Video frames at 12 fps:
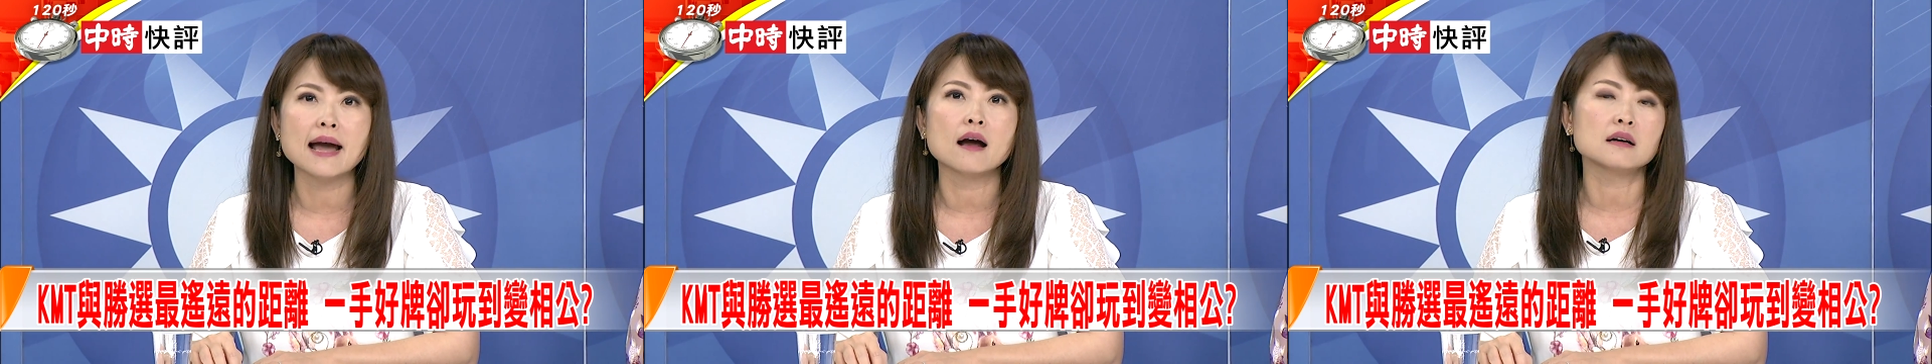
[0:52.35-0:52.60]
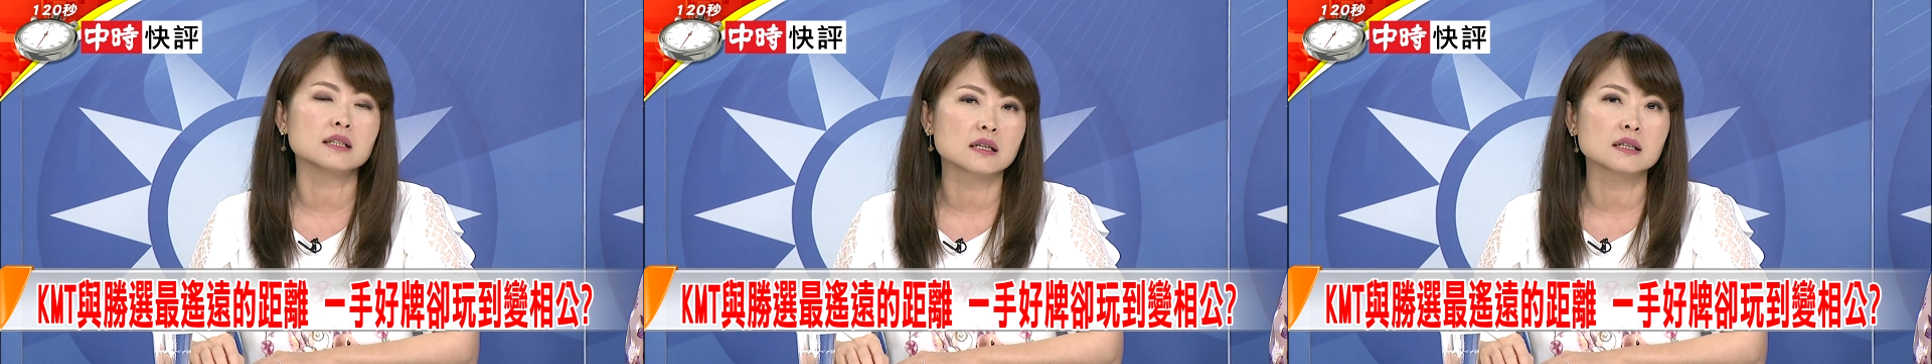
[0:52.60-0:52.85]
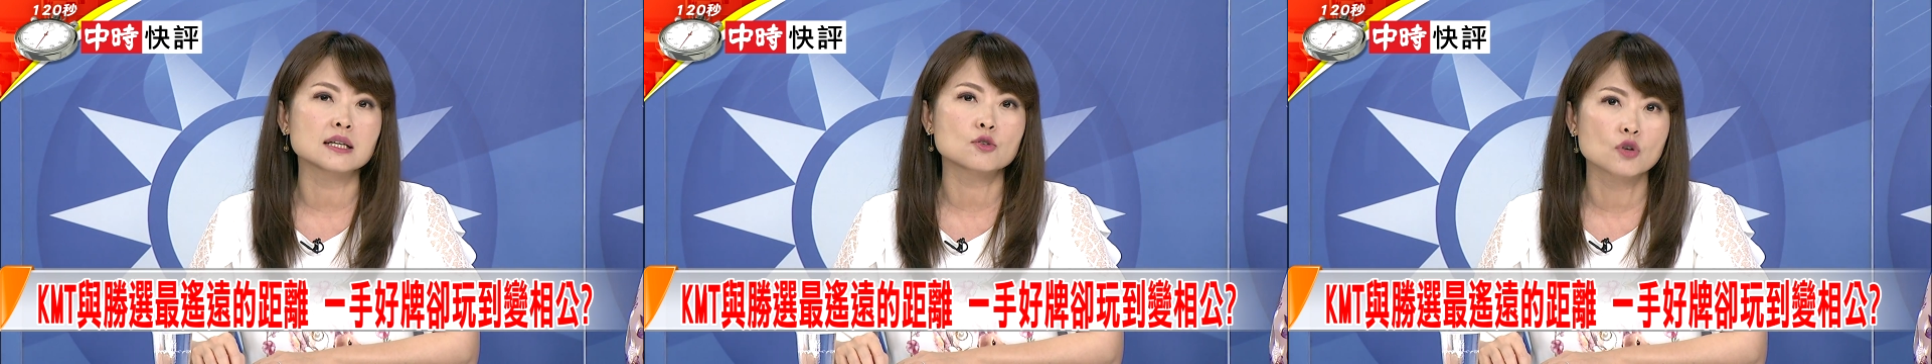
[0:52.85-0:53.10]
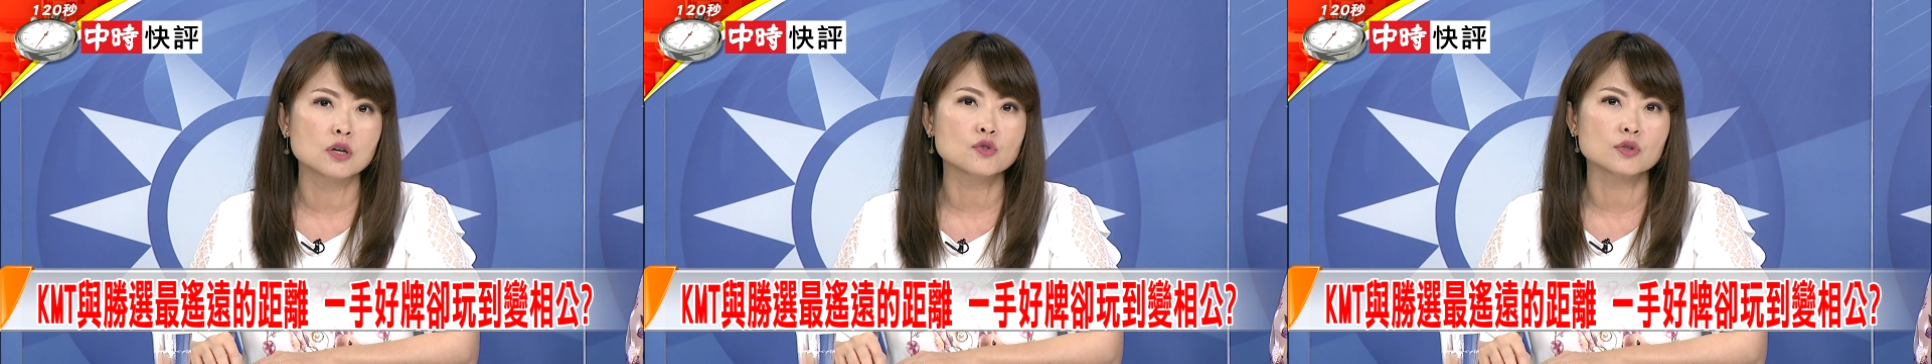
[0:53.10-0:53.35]
二零二零
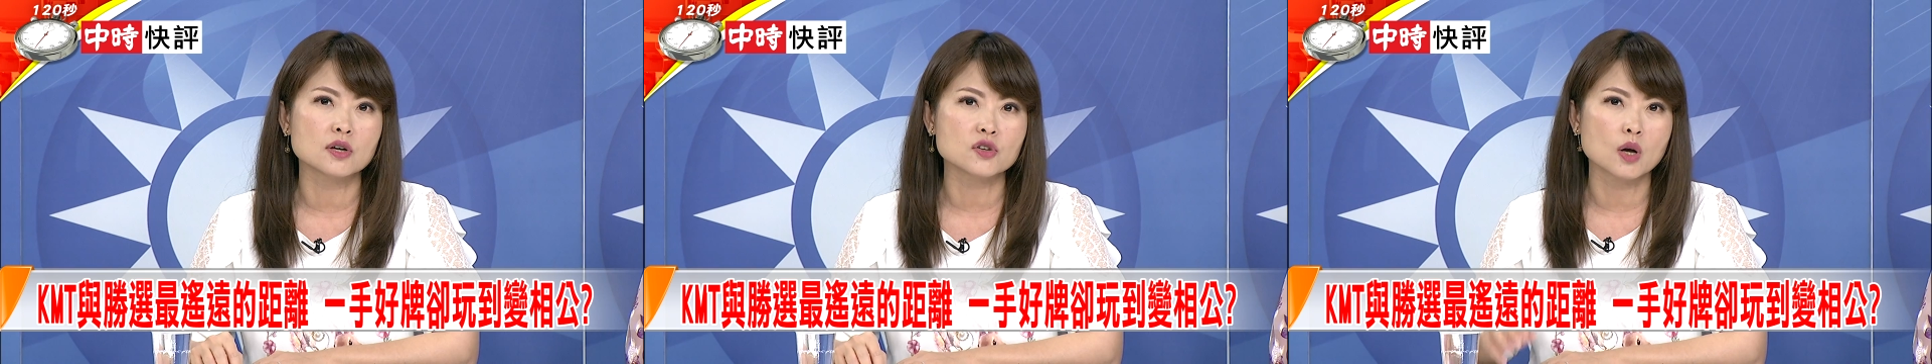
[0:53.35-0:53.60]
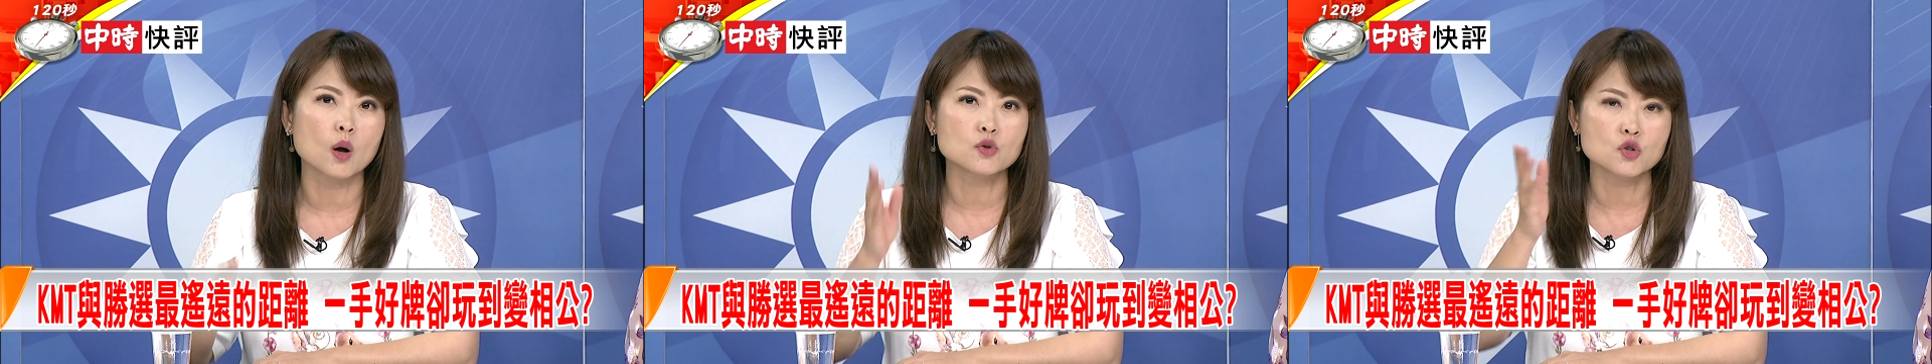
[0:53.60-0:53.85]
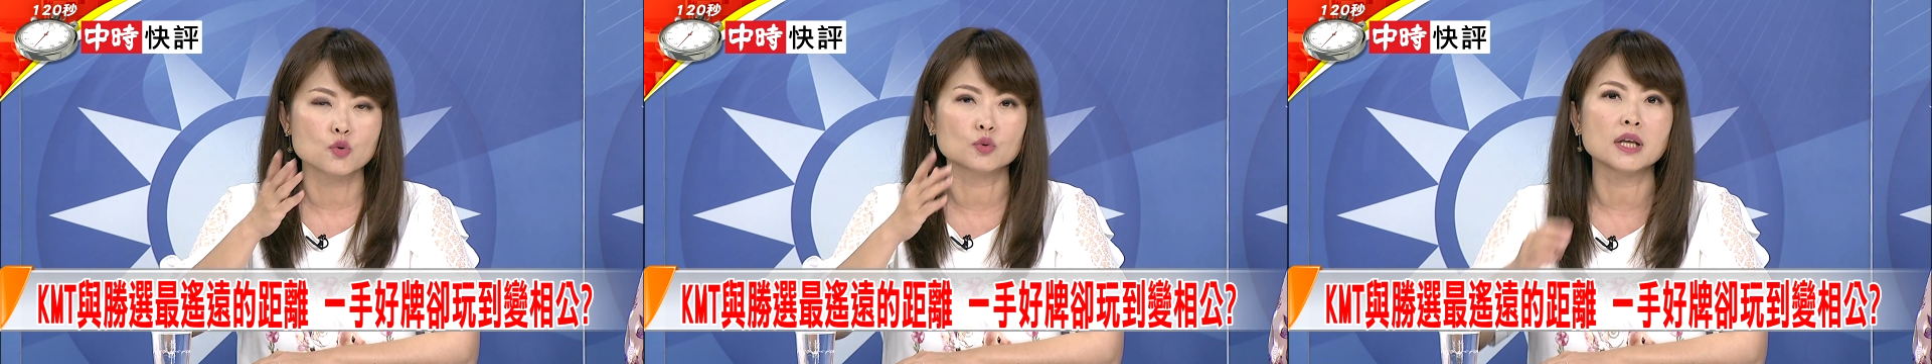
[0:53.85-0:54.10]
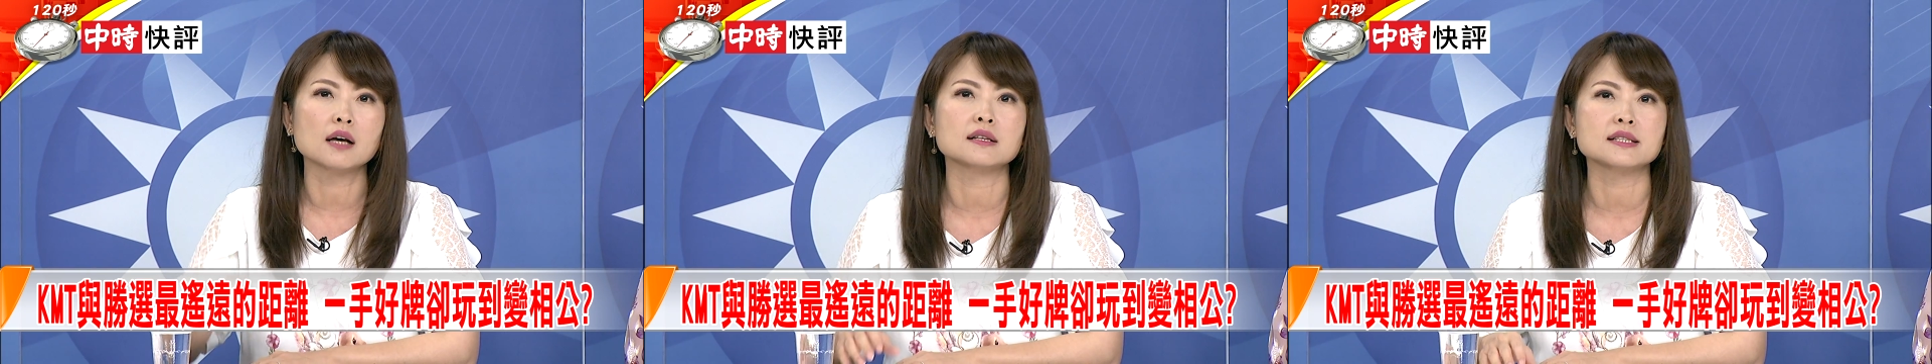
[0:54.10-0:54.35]
选举的时候除
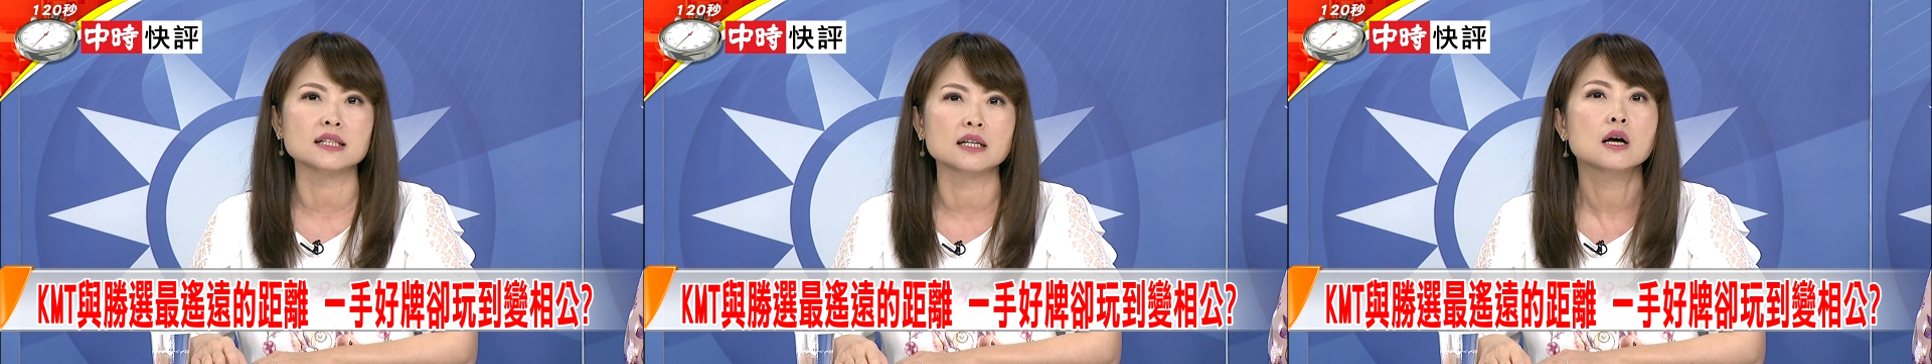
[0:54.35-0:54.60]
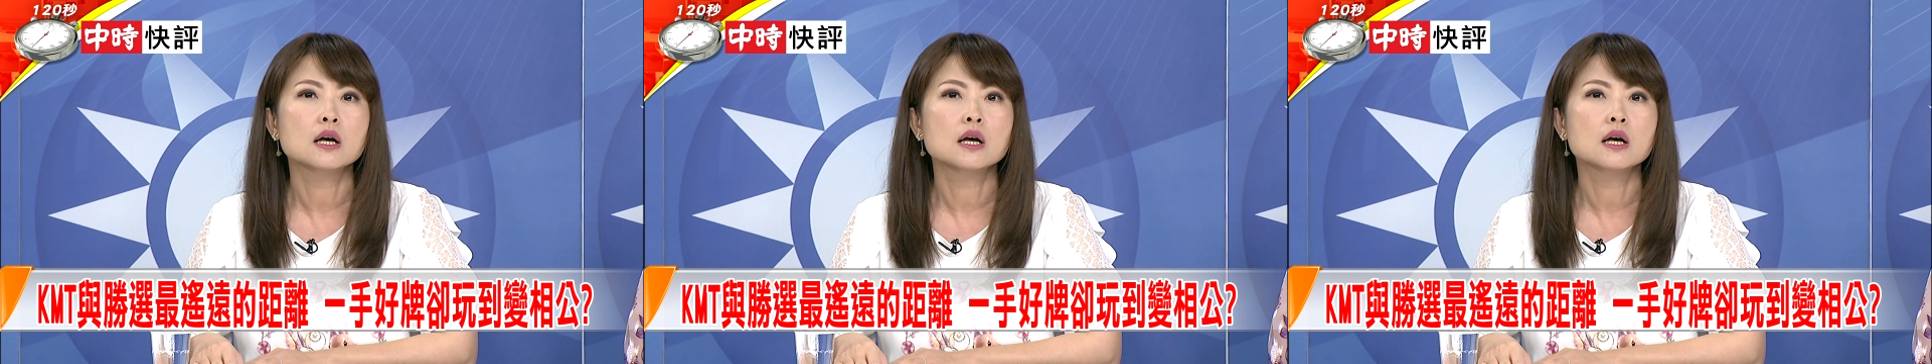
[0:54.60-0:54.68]
掉了这个